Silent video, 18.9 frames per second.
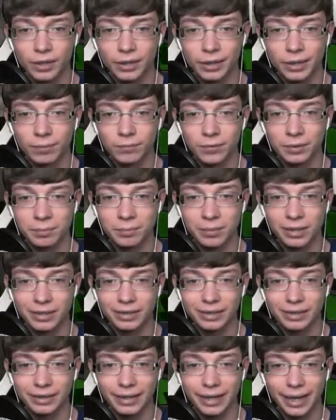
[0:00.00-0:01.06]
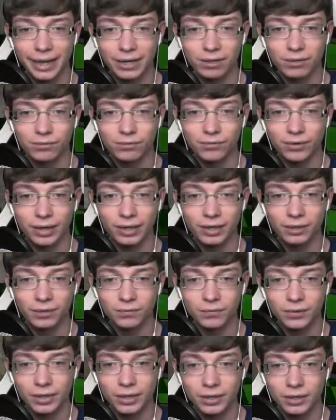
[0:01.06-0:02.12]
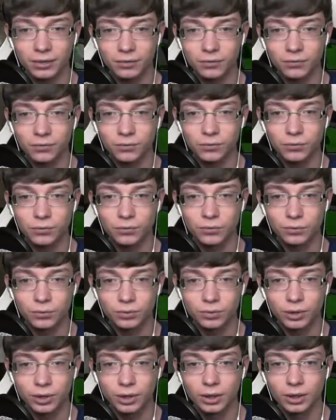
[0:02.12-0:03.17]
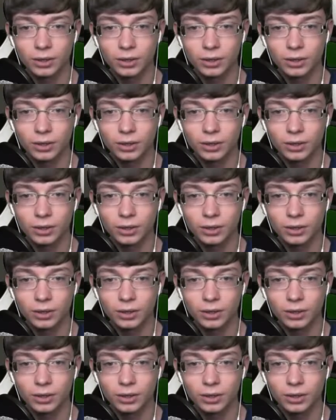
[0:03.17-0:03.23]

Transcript: Hier haben wir mal einen kleinen Fackelweg gefunden